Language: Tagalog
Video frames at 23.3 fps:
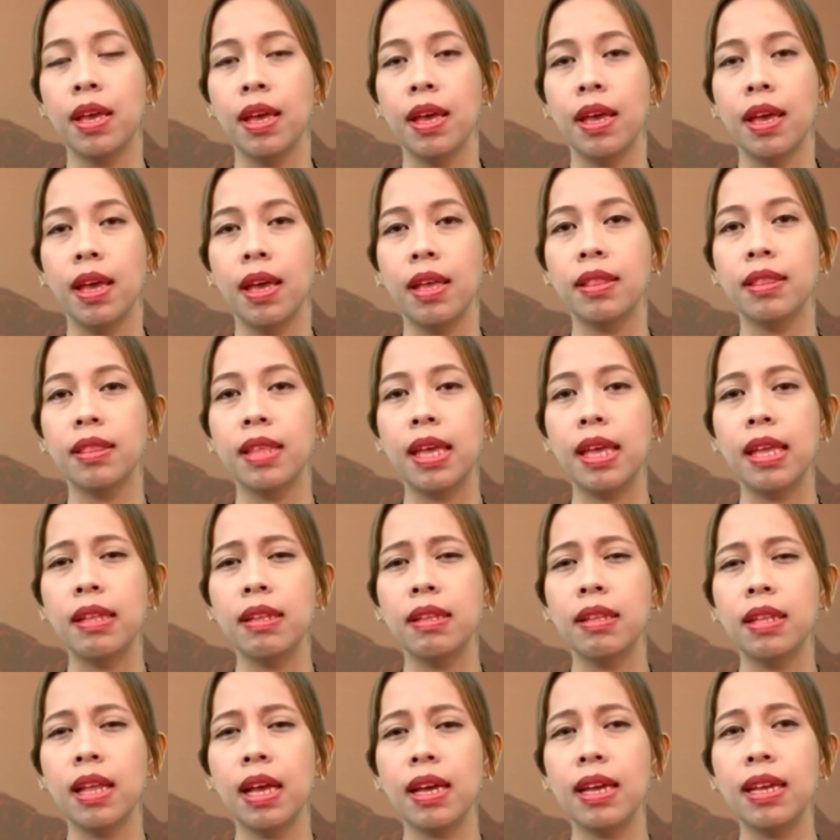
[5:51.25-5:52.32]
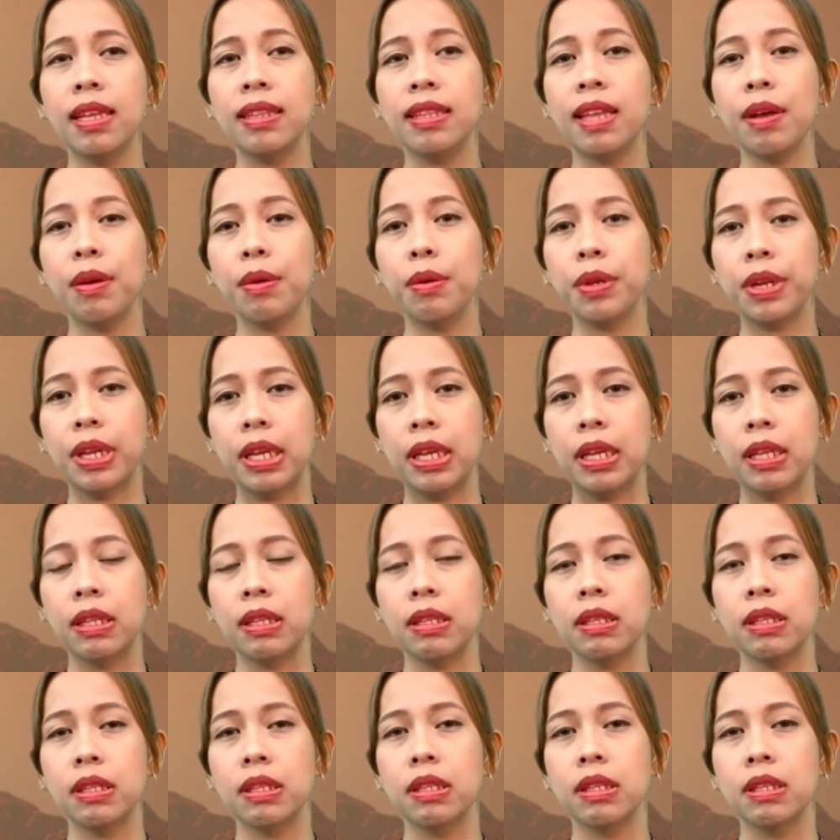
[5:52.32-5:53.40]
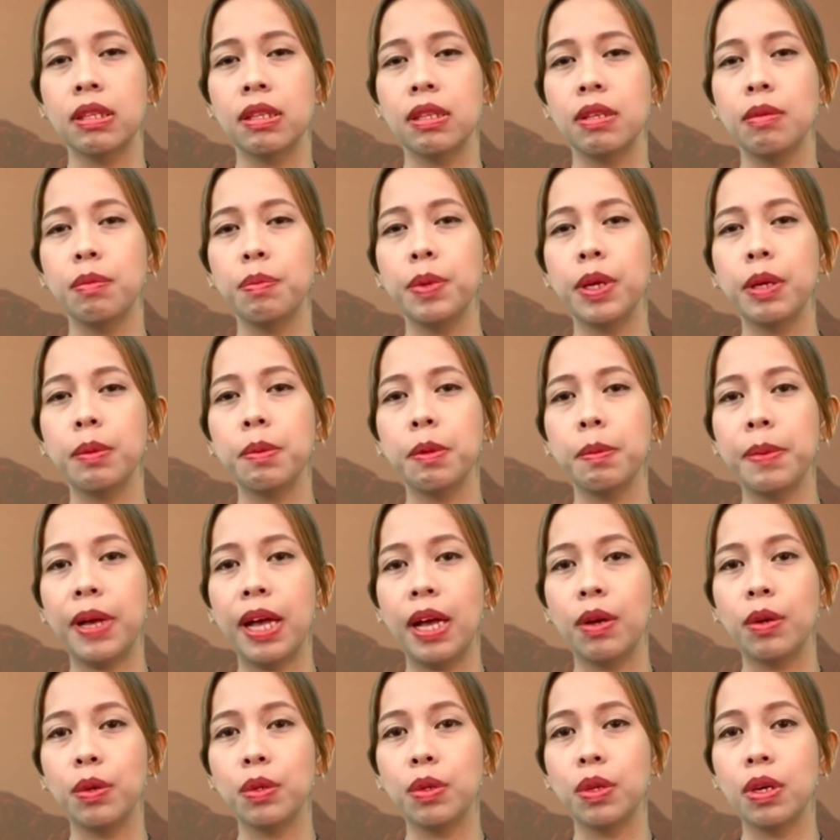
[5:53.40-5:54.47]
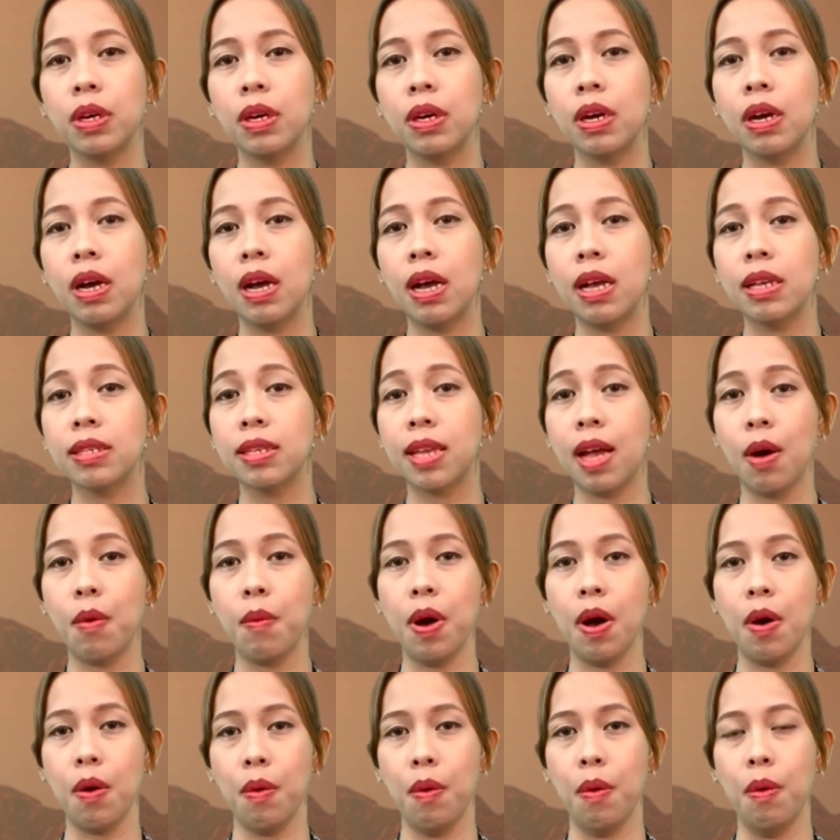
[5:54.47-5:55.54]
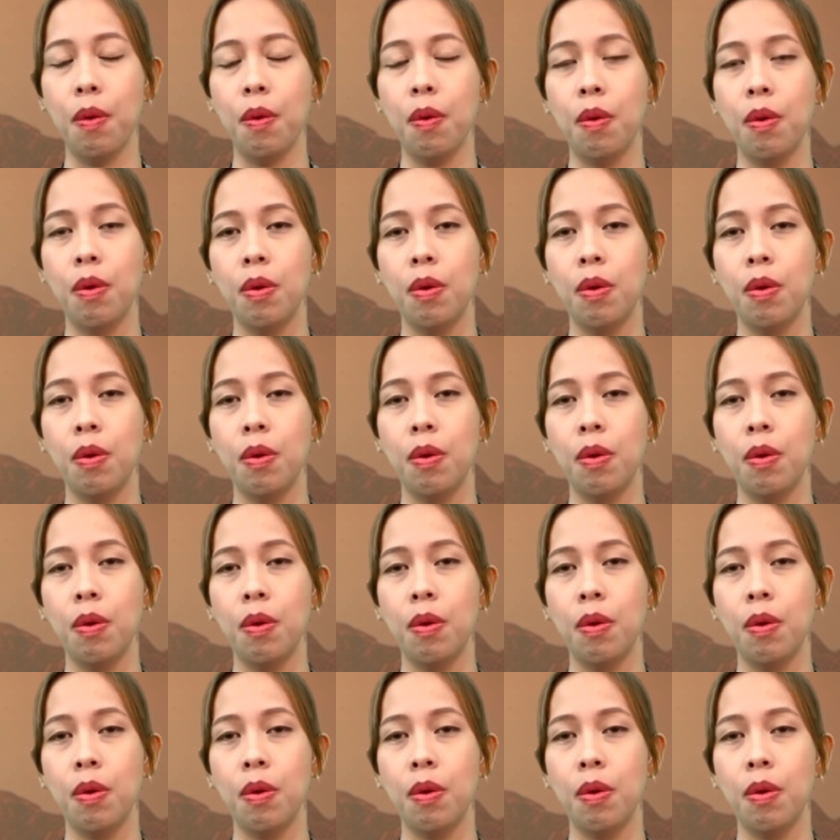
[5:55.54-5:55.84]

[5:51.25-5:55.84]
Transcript: And then, nakita ko rin yung pagbabago ng asawa ko.